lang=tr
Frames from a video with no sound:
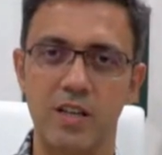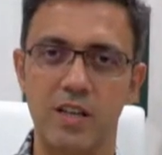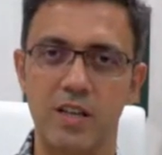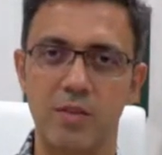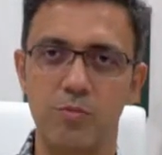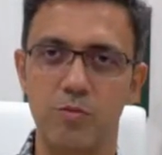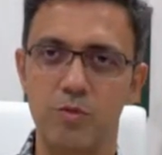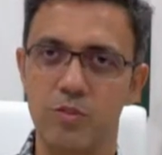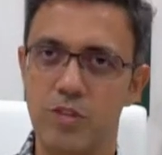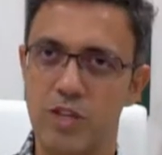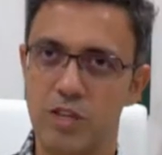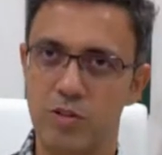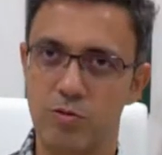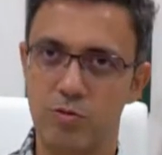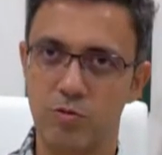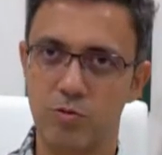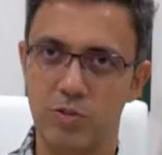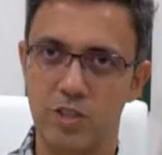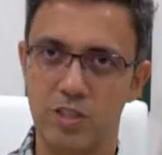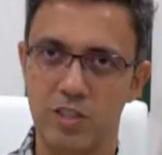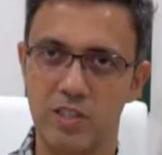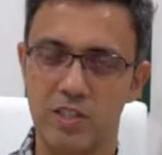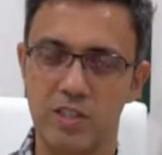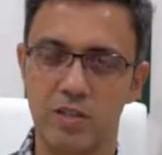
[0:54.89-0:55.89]
Bunlar
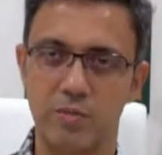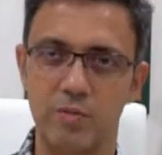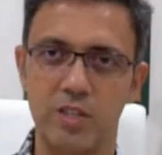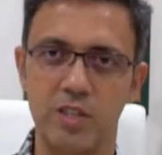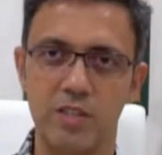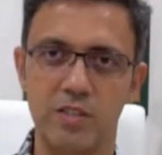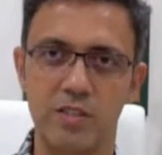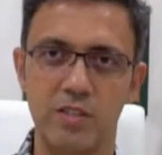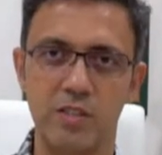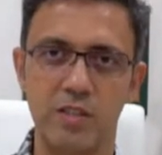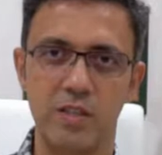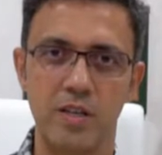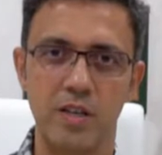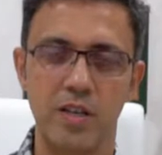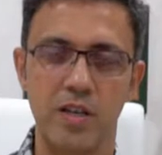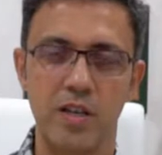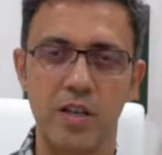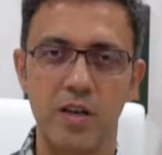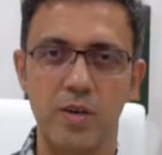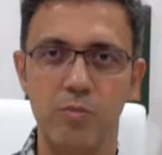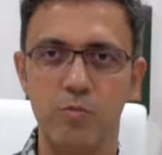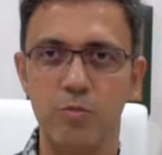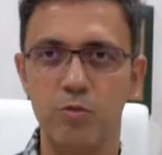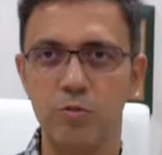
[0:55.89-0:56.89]
kullanılabilir.
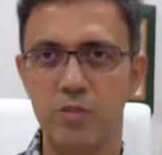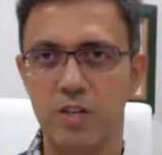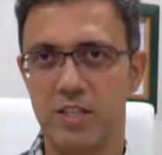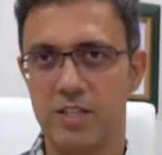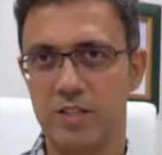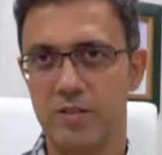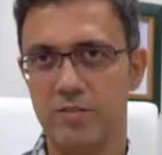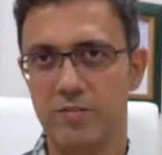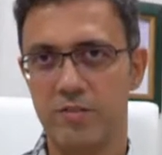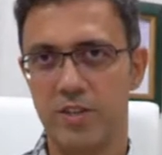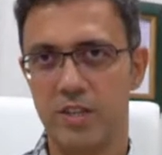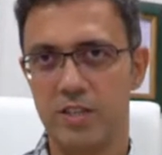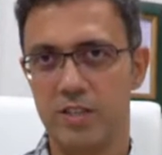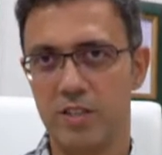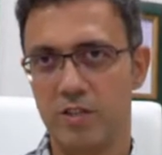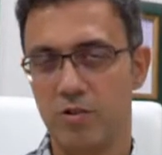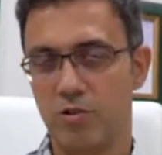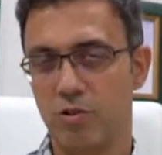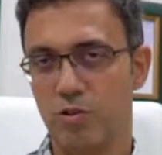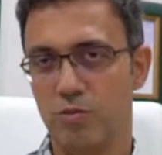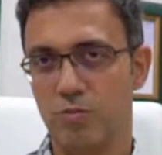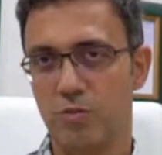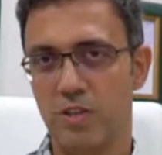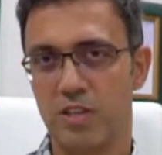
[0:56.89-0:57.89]
Bunlardan fayda
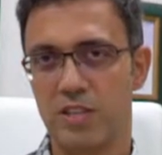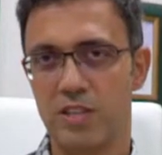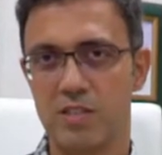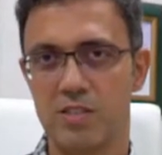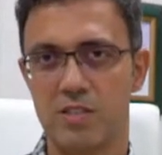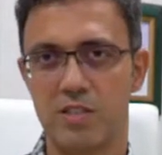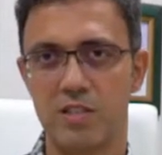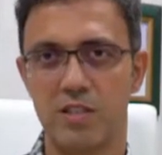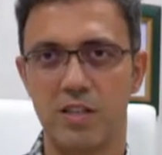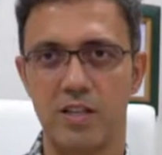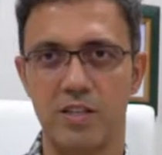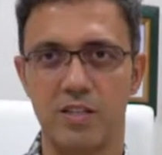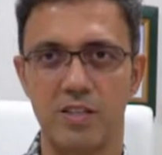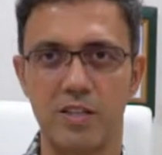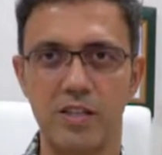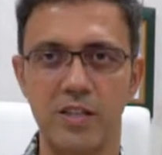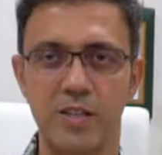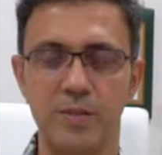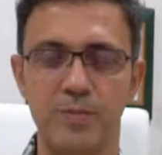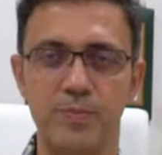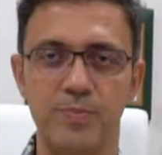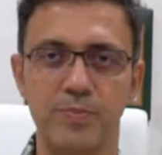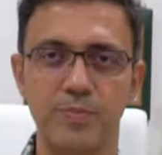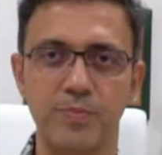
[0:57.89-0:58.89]
görmeyen
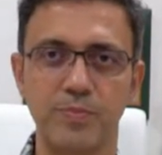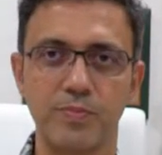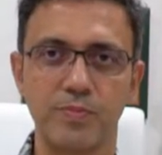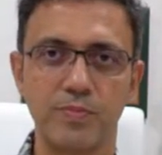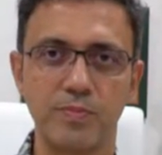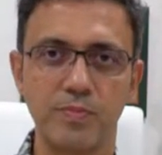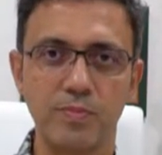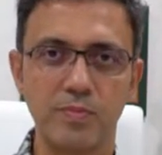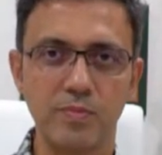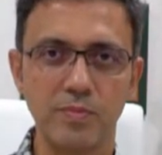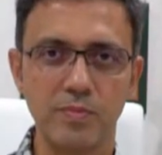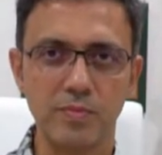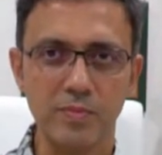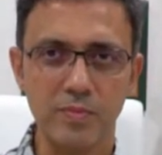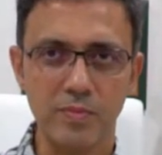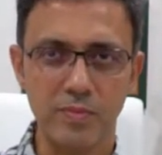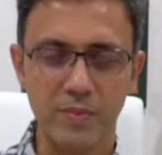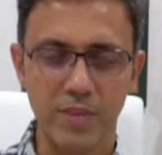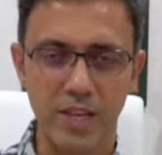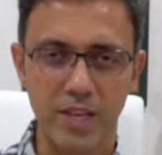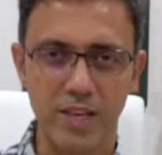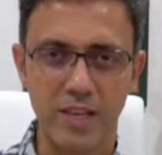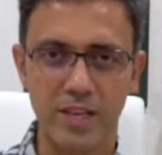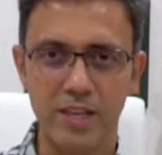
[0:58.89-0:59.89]
hastalarda
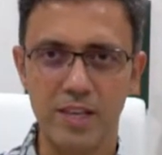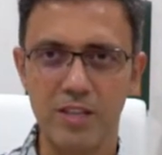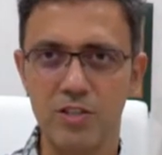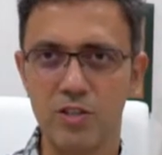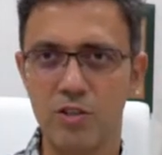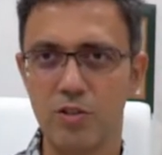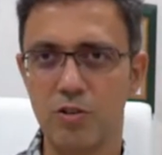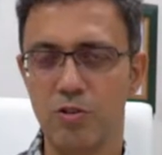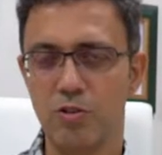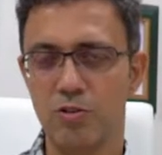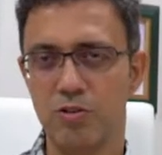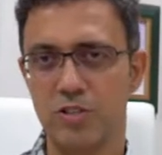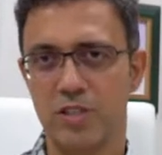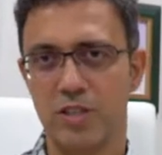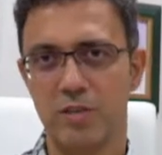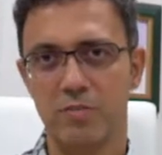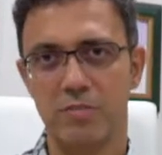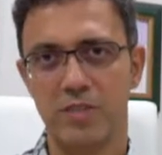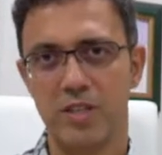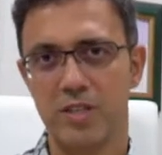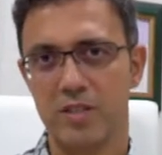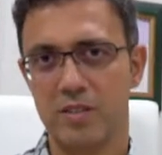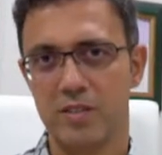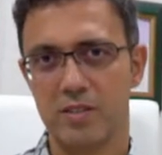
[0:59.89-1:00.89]
ikinci
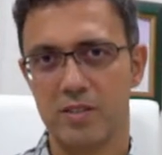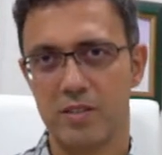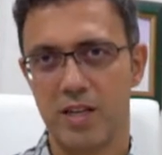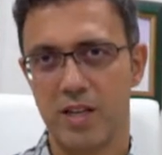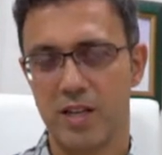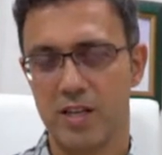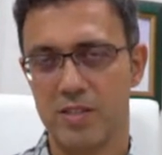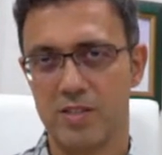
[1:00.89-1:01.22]
yöntemler daha